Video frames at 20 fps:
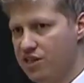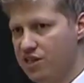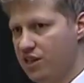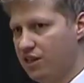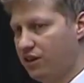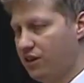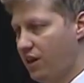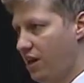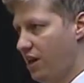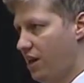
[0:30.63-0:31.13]

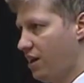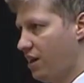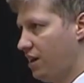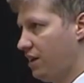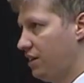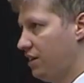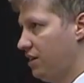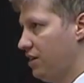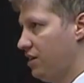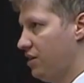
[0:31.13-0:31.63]

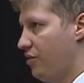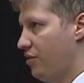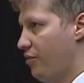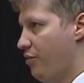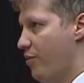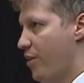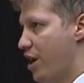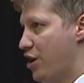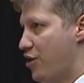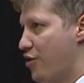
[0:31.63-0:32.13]
até
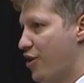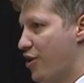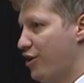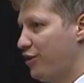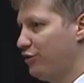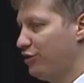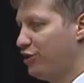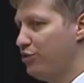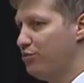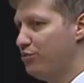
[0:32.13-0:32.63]
melhor
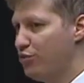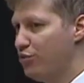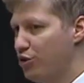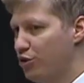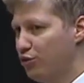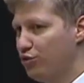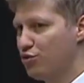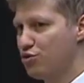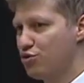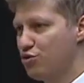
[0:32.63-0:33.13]
do que
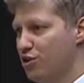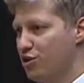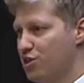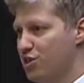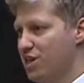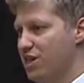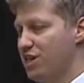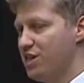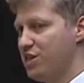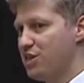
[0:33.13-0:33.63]
muitos
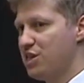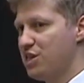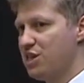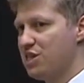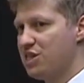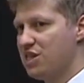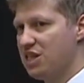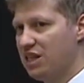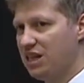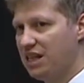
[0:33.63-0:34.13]
outros, a
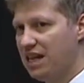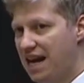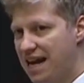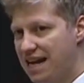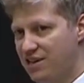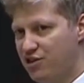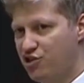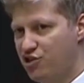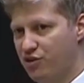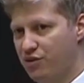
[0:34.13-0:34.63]

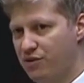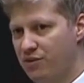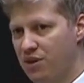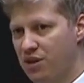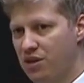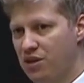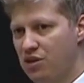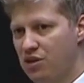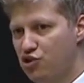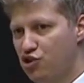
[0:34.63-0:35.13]
necessidade
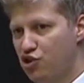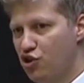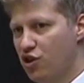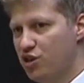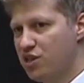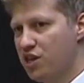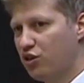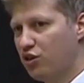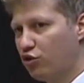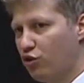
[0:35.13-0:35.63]
de
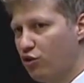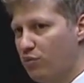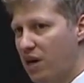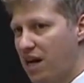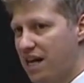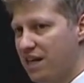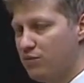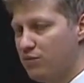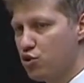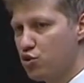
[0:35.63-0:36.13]
nós
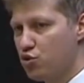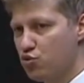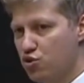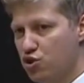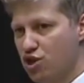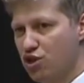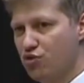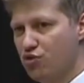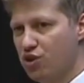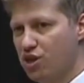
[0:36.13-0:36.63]
retomarmos com
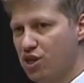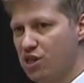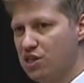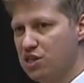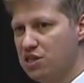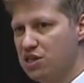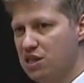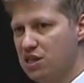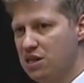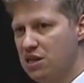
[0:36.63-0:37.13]

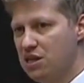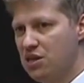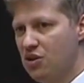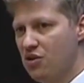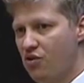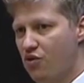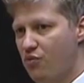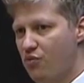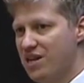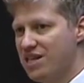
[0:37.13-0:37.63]
segurança
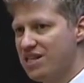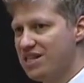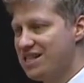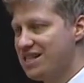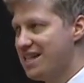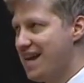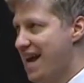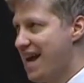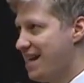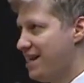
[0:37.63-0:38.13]
uma
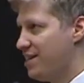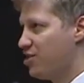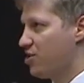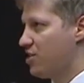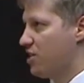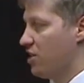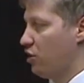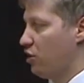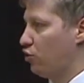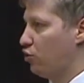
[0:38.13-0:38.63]
série de
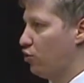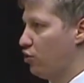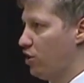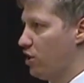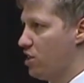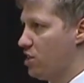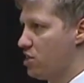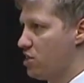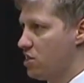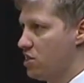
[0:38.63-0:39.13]

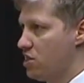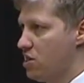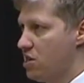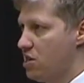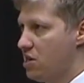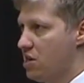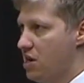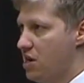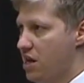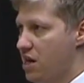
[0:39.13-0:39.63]
setores
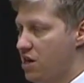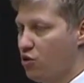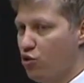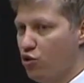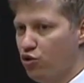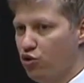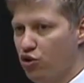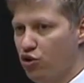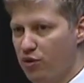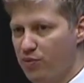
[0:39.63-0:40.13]

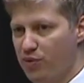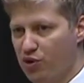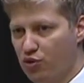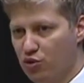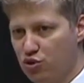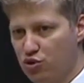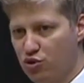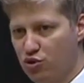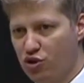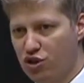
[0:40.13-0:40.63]

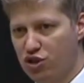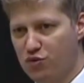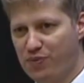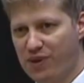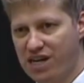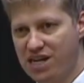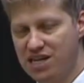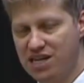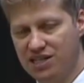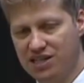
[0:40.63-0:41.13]
econômicos do nosso
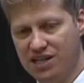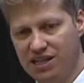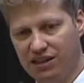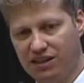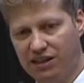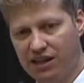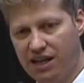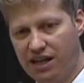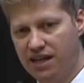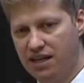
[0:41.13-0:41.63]
país,
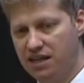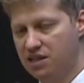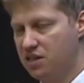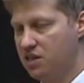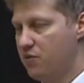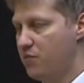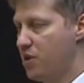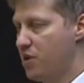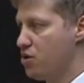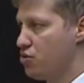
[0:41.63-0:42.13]
dentre eles
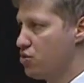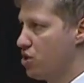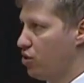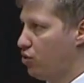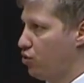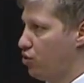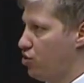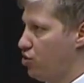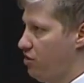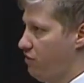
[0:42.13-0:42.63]
também o
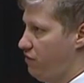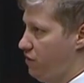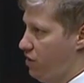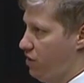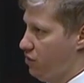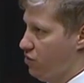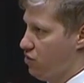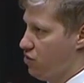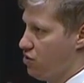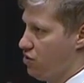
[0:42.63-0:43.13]
setor de
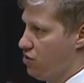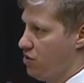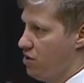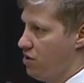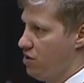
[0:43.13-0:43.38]
eventos.